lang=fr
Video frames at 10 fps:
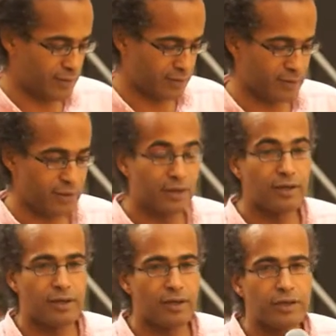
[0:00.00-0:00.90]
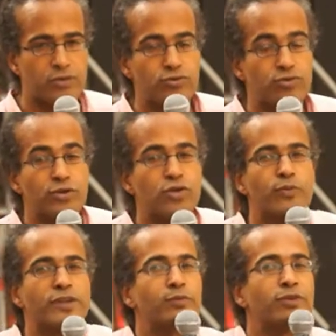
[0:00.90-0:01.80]
Merci. Je, suis
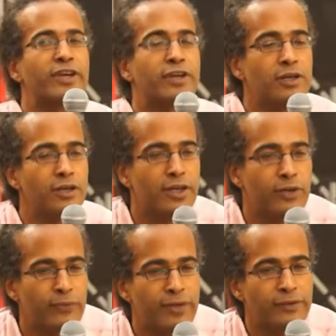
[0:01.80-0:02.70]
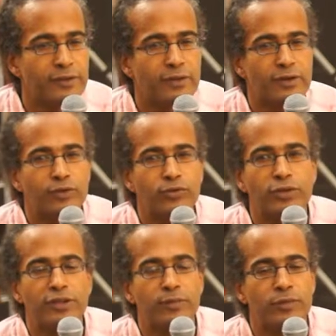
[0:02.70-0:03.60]
complètement d'accord. Et en fait, le
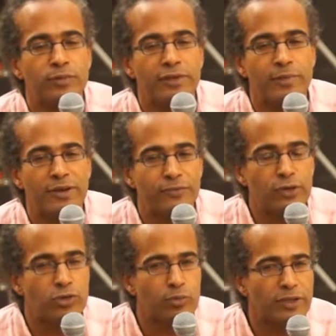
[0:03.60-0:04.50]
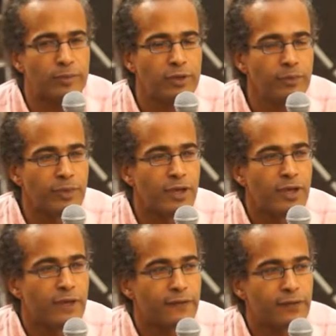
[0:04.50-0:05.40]
truc qui me, qui m'affole complètement,
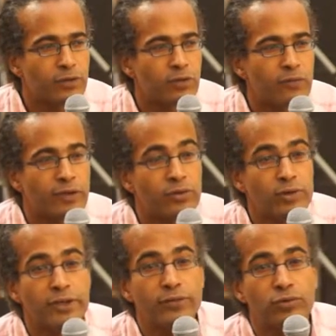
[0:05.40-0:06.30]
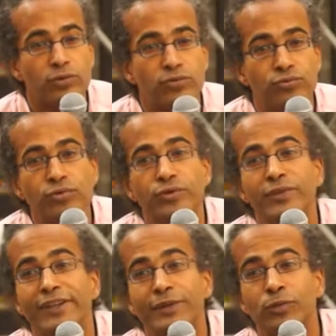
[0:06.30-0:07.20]
c'est qu'on va gueuler sur le coût
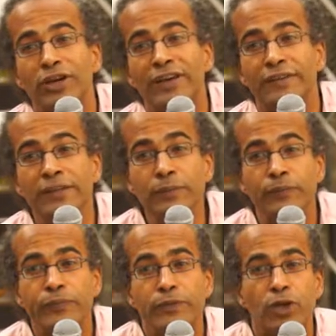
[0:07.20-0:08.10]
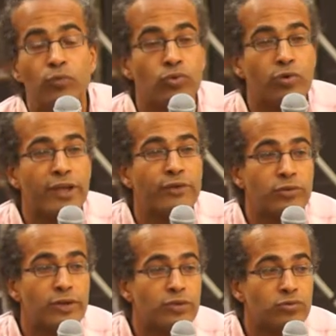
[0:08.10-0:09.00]
de la démocratie et puis on regarde
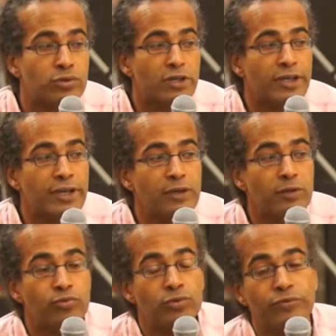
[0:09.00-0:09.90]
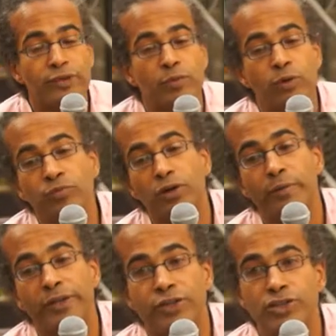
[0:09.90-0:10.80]
les coûts réels, et puis euh, finalement pour un
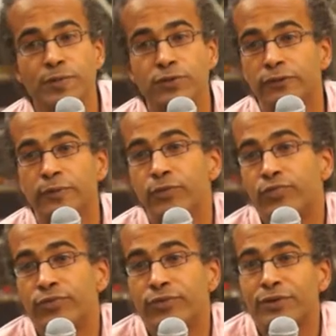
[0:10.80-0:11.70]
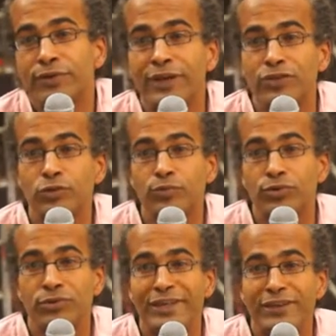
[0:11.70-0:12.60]
paquet de chips, on va mettre plus euh, d'argent que
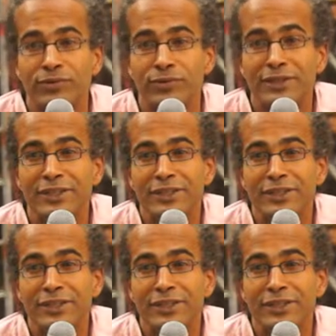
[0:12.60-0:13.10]
pour une élection.